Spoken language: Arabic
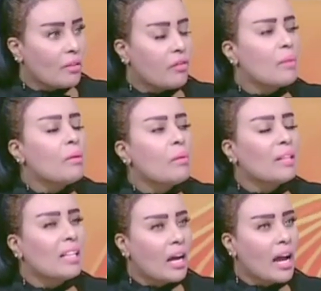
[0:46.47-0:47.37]
فلما ما
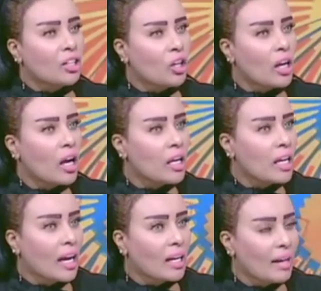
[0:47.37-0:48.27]
بتلاقيهاش اللي
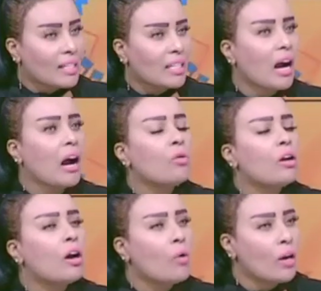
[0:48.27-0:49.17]
هي على مقاسها او
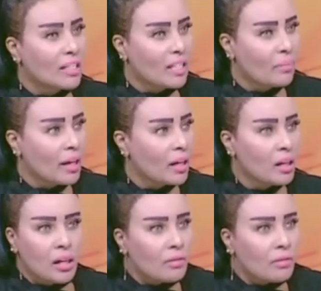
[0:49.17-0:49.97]
اللي هو يناسبها